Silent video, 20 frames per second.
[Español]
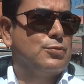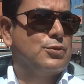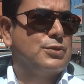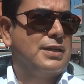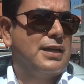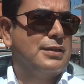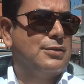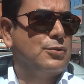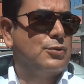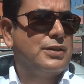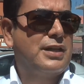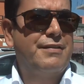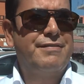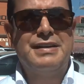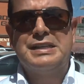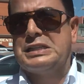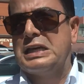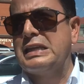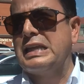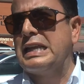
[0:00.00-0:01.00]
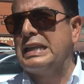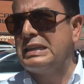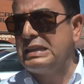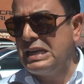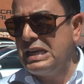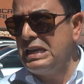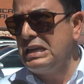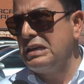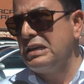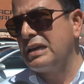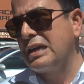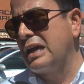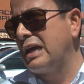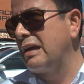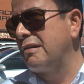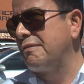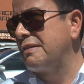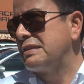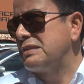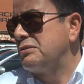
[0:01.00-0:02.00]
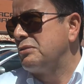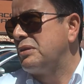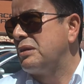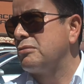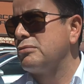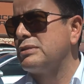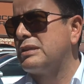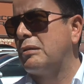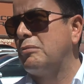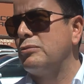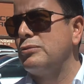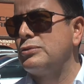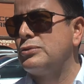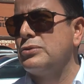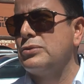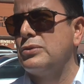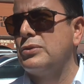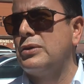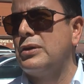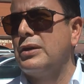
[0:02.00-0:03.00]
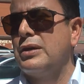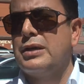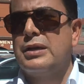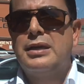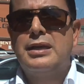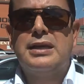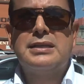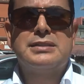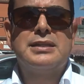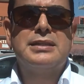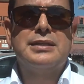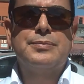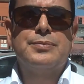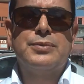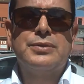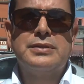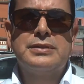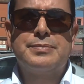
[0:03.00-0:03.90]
buscando otra fecha del tri, que a Fresnillo le gusta mucho ir a este tipo de